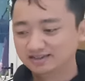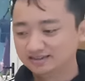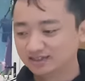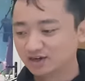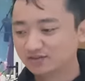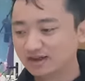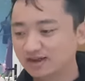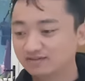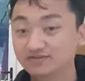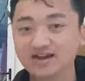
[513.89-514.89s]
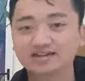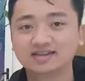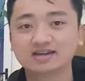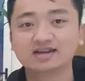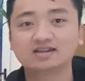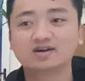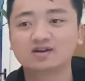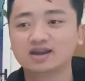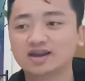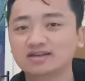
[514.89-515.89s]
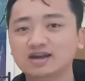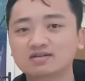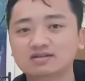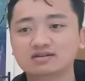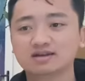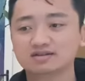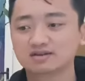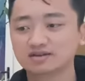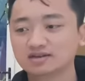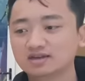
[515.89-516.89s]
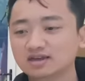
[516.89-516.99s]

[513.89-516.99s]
Chỉ còn à, vài tiếng nữa thôi là đến giao thừa rồi.